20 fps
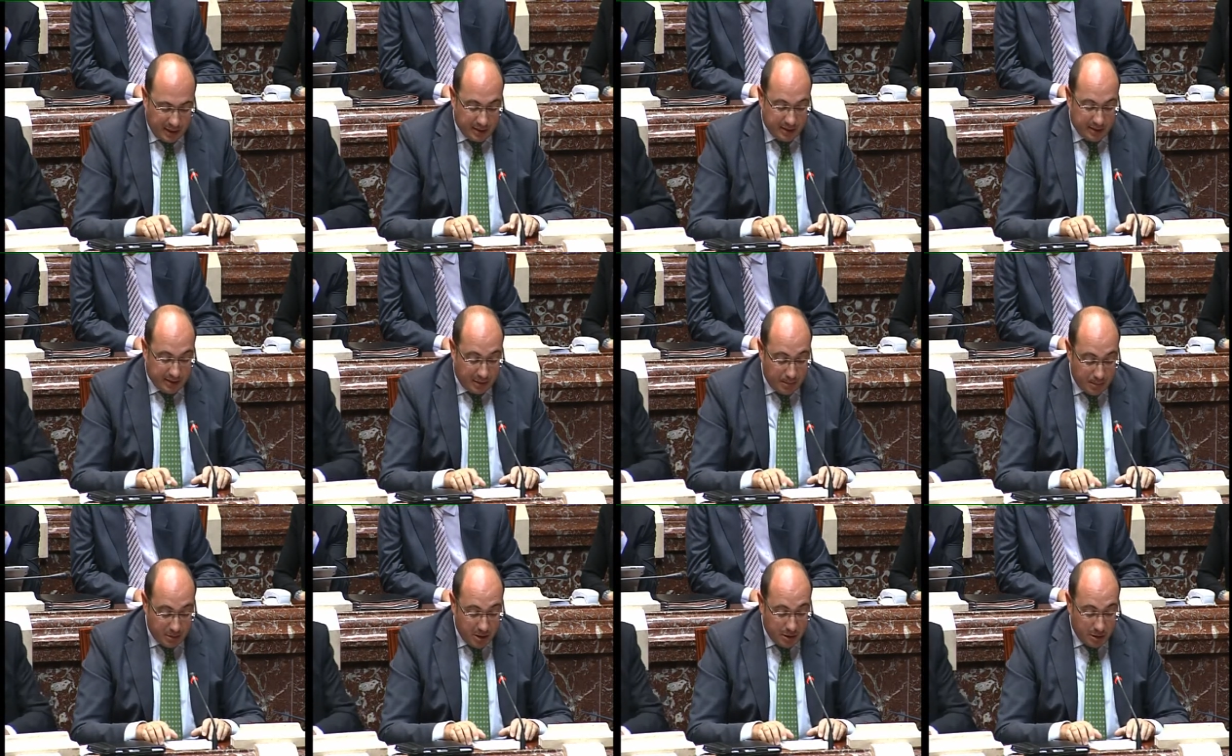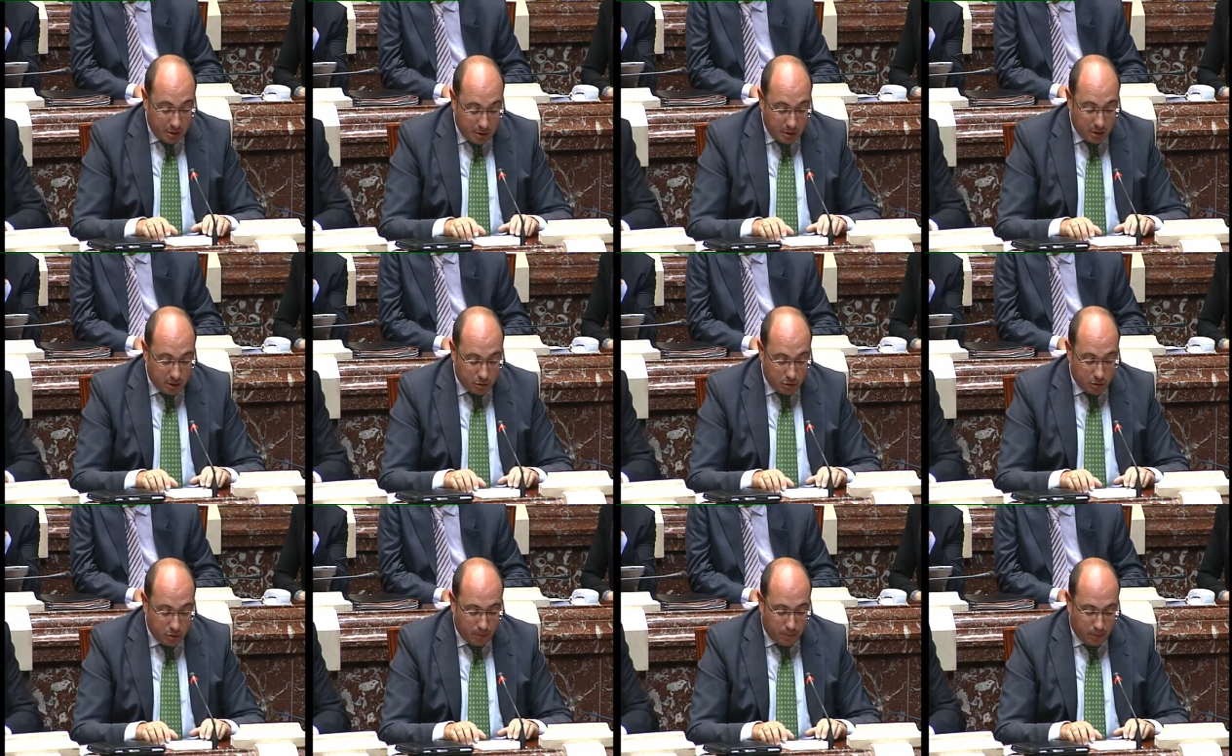También es
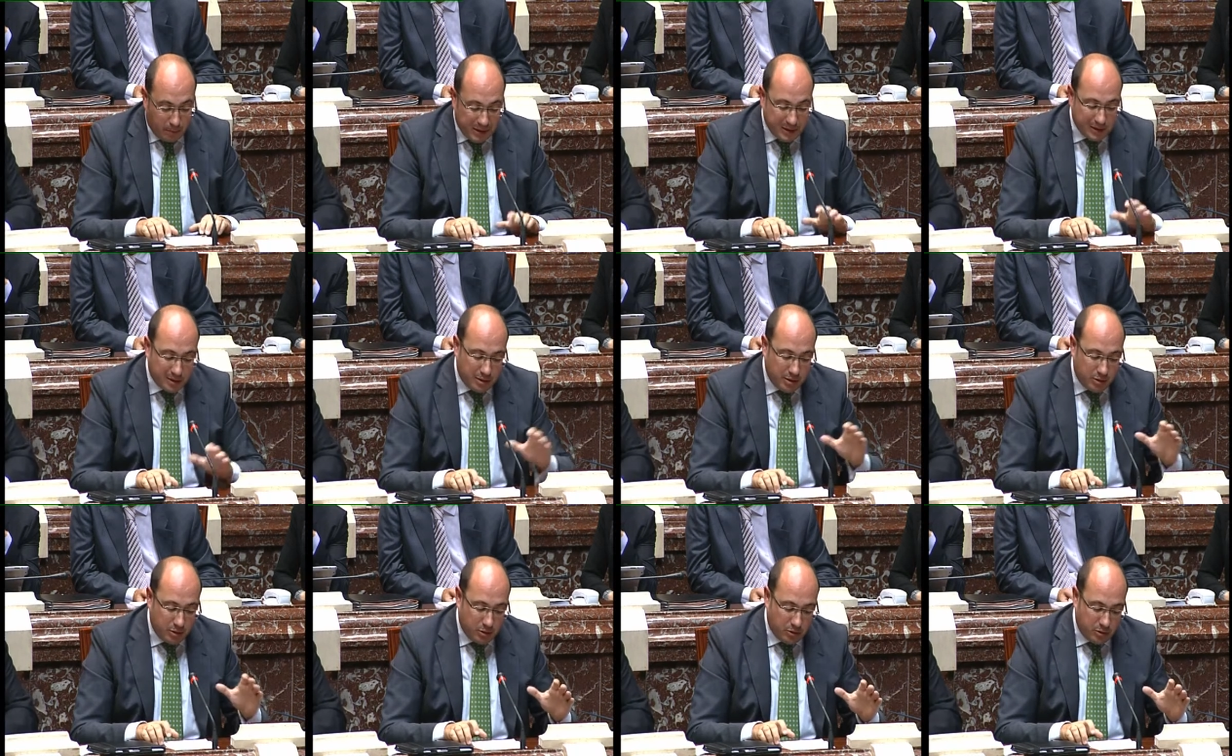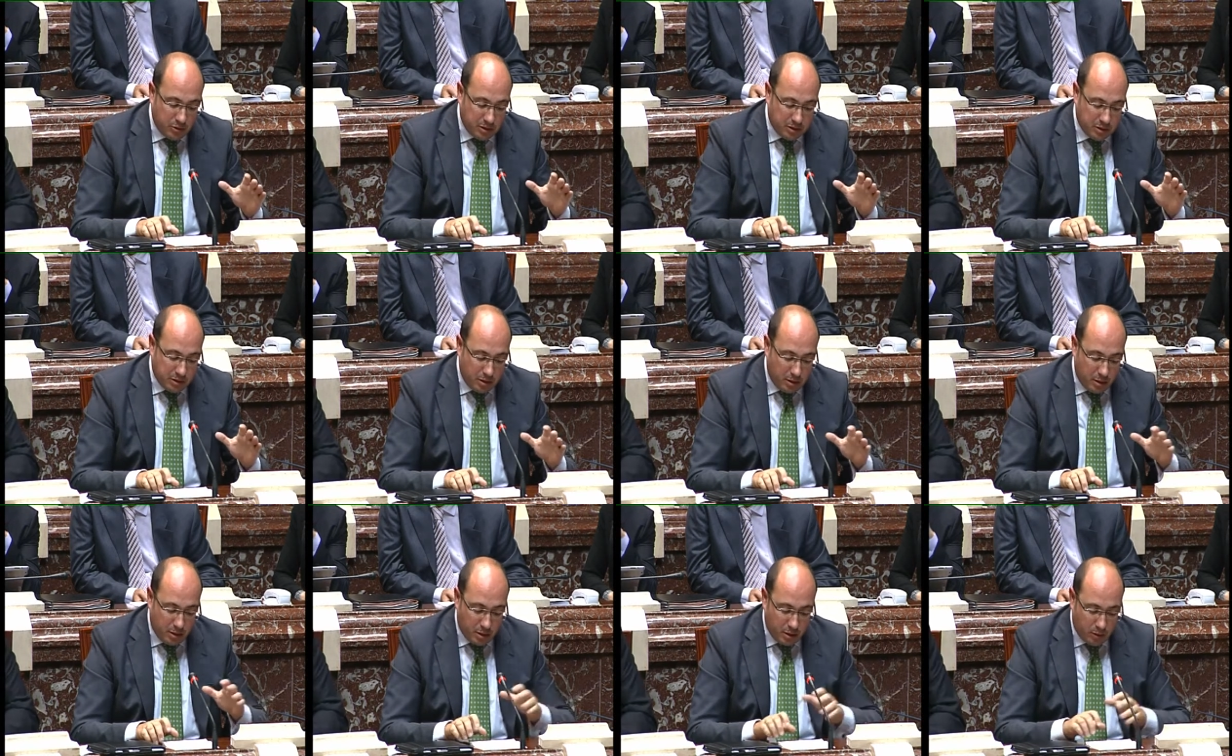cierto parte de lo que usted
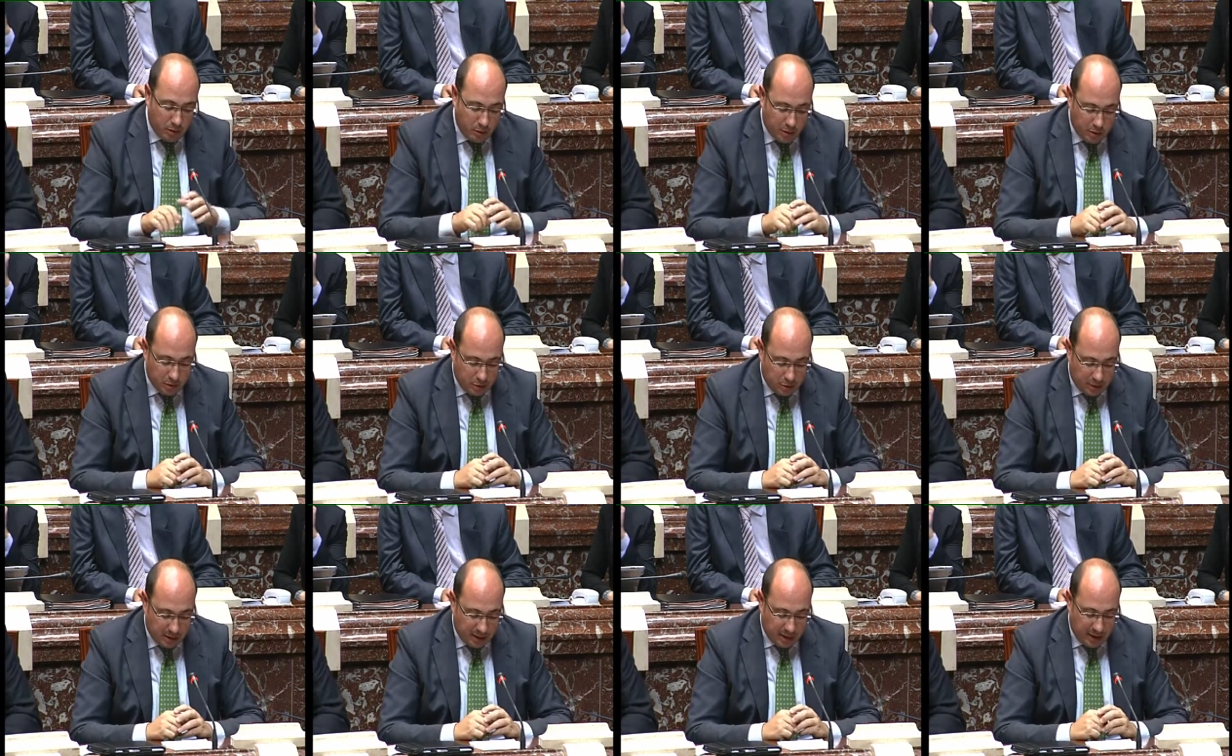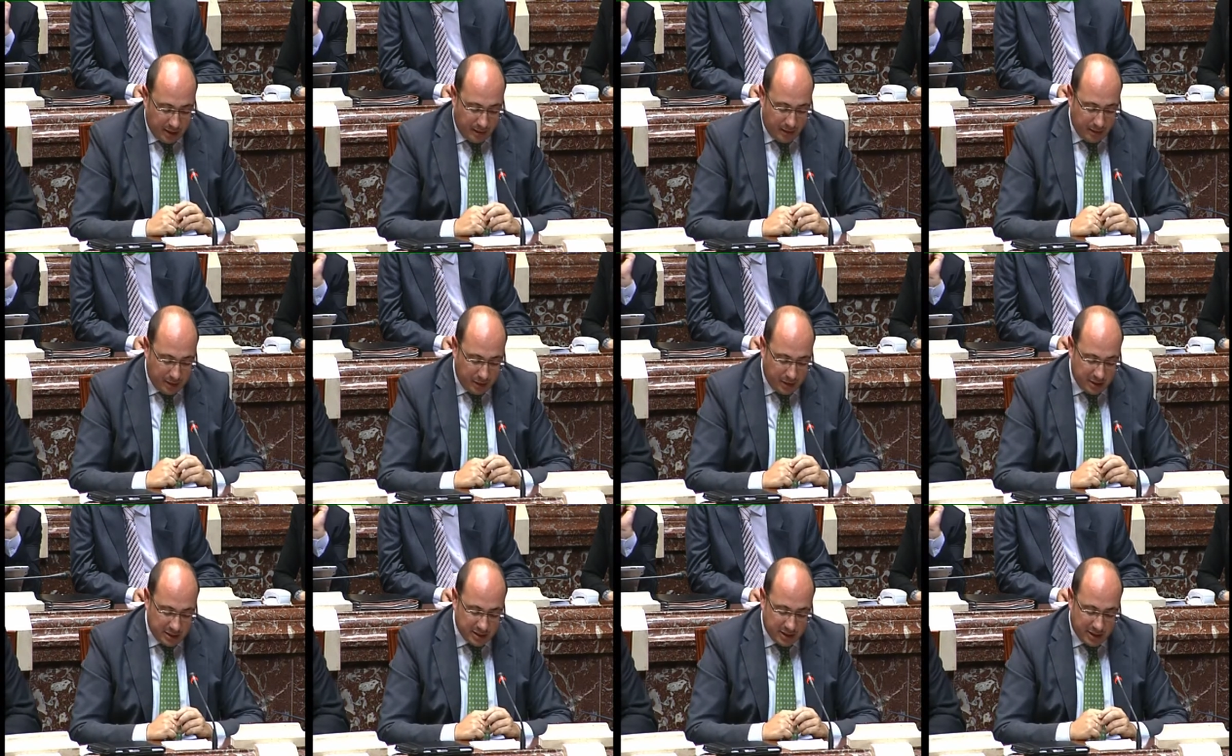dice en cuanto a que a
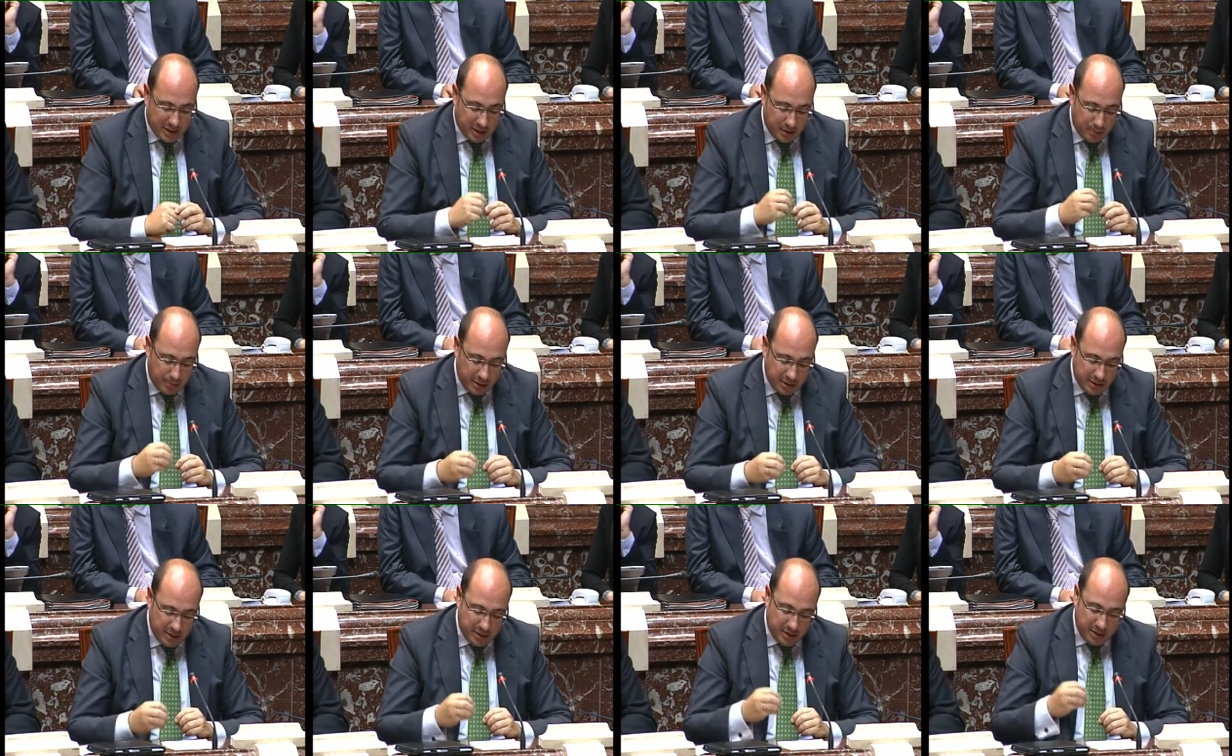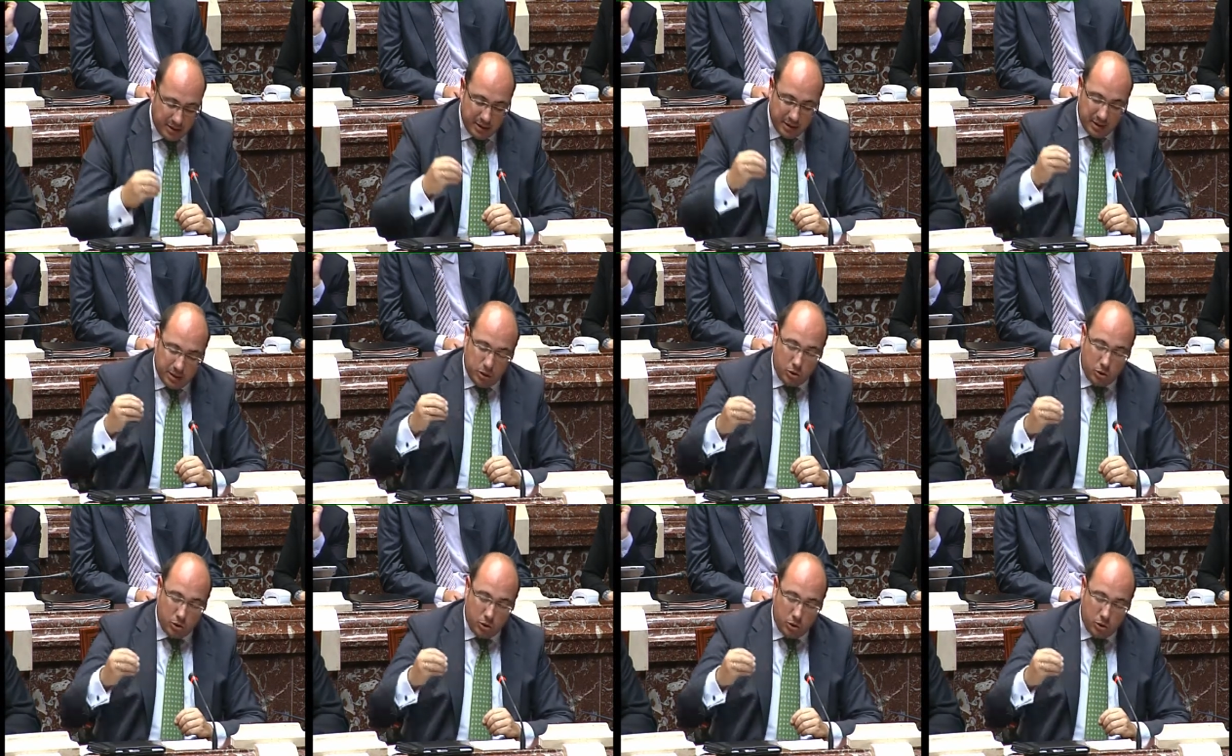veces se repiten